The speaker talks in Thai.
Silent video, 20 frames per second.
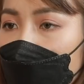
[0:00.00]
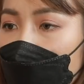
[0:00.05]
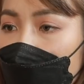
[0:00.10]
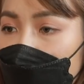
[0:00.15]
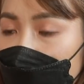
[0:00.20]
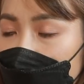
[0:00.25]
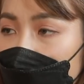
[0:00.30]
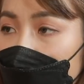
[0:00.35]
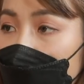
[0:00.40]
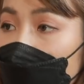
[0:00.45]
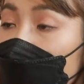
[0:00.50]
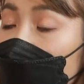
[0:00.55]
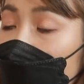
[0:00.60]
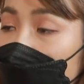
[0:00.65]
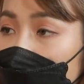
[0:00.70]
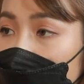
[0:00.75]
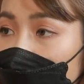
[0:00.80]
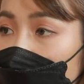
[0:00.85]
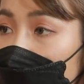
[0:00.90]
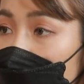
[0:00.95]
พอใจในผ
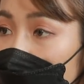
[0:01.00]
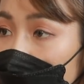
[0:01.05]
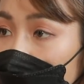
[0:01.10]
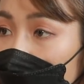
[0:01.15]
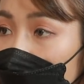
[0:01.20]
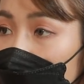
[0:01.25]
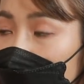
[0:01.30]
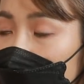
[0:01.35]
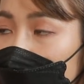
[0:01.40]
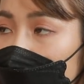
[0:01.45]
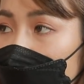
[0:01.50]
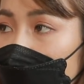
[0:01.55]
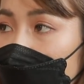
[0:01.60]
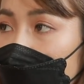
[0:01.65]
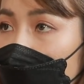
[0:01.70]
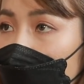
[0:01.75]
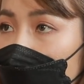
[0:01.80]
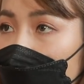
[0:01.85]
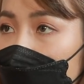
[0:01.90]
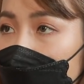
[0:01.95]
ลงานของเราเหมือน
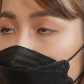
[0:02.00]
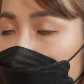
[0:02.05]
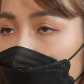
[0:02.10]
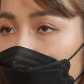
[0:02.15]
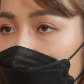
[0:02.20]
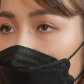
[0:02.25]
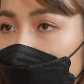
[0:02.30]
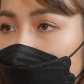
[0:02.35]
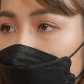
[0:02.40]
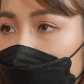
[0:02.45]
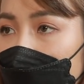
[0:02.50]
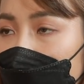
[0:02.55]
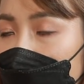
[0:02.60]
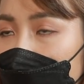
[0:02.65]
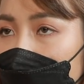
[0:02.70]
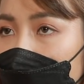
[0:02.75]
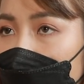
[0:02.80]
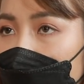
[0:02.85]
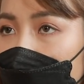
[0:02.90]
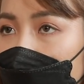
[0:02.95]
เราสามารถ
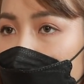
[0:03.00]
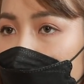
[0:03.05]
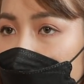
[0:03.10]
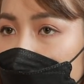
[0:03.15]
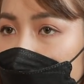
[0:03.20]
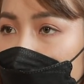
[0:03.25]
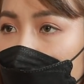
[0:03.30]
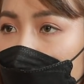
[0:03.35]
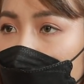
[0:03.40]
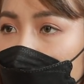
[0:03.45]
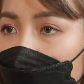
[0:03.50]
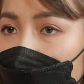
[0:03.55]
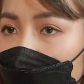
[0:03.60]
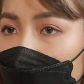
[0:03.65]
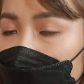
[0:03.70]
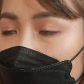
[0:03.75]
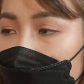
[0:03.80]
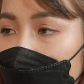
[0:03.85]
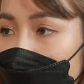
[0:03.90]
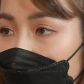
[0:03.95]
เล่นเข้า
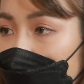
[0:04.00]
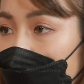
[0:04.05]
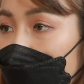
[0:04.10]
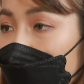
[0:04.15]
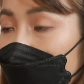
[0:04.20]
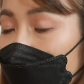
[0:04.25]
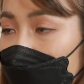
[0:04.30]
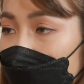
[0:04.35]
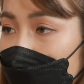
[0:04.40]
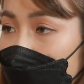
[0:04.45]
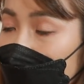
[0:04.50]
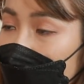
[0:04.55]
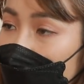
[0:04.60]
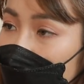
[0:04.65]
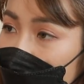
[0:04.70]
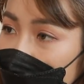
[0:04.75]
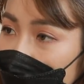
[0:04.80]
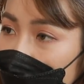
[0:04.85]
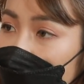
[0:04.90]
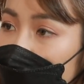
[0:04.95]
กับสไตล์ของทีม
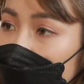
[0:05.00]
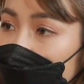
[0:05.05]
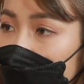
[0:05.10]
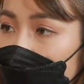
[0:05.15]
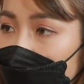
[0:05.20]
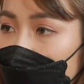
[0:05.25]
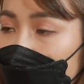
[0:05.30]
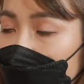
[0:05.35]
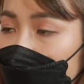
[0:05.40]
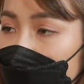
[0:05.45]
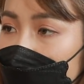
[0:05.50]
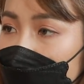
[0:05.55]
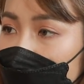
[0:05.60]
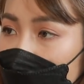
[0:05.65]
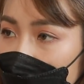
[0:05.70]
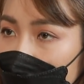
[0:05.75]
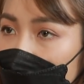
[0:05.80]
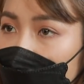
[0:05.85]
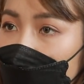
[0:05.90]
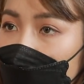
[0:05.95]
เขาได้ครับ
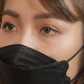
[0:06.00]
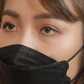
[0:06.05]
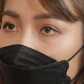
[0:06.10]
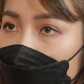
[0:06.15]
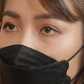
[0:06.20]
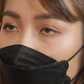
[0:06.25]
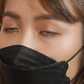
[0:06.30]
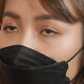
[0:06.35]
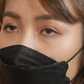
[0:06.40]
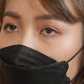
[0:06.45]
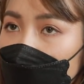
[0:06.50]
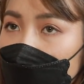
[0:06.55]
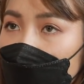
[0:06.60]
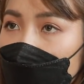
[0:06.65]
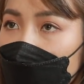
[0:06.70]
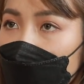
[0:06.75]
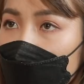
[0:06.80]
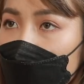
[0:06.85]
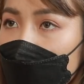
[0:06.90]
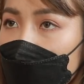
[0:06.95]
ค่ะเขาก็เลยเหมื
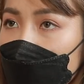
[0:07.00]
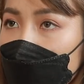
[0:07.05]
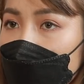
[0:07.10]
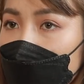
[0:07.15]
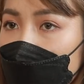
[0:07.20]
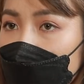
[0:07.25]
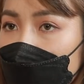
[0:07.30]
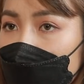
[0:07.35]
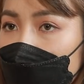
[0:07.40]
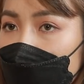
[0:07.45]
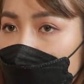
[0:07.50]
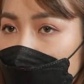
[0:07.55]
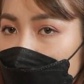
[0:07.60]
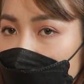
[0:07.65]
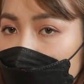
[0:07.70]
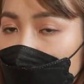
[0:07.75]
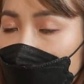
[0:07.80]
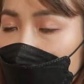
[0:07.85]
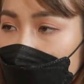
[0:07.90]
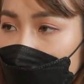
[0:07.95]
อนคุย
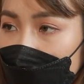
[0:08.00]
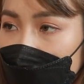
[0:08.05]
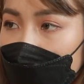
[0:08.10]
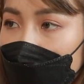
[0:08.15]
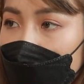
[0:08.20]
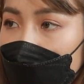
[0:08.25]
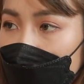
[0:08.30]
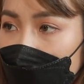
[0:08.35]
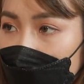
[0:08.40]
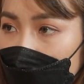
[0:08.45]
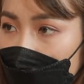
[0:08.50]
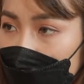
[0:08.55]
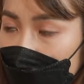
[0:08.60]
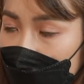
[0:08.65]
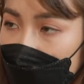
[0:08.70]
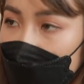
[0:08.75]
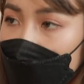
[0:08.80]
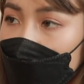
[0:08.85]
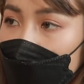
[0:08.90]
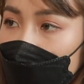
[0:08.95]
ที่จะต่อสัญญาอีกปี
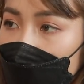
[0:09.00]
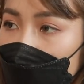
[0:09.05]
หนึ่ง